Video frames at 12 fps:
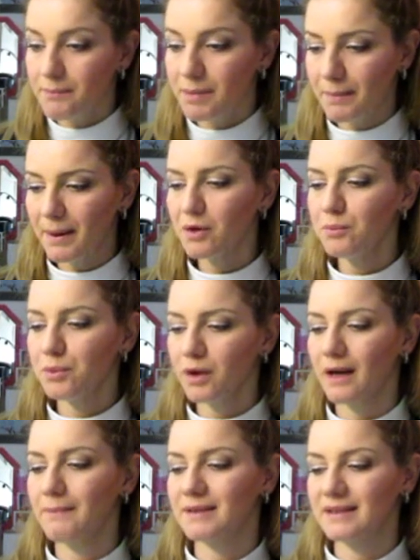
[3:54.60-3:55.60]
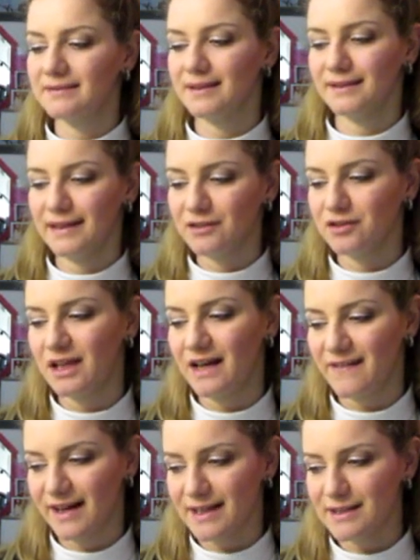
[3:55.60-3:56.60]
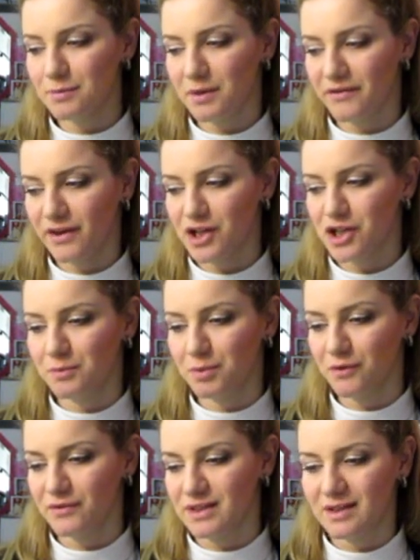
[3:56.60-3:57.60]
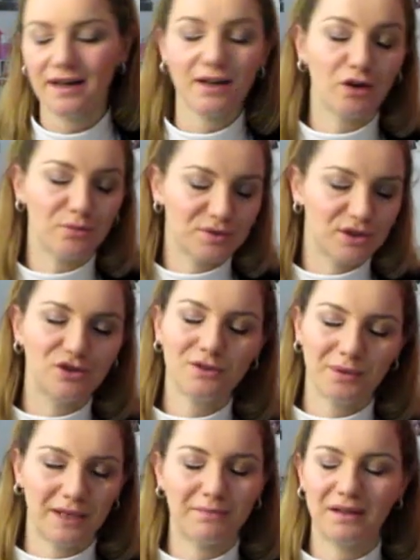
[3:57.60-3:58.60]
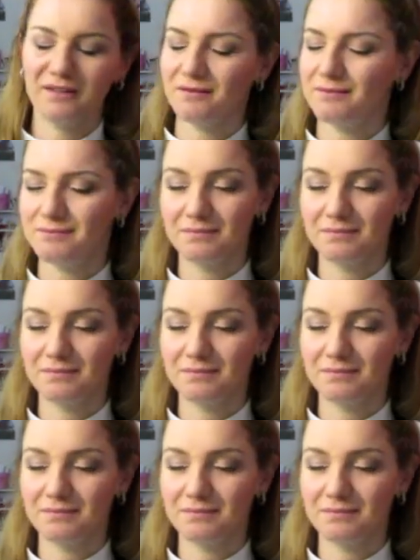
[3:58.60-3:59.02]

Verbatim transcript: Prepari un programma dettagliato della vacanza o preferisci improvvisare? Come ho detto prima,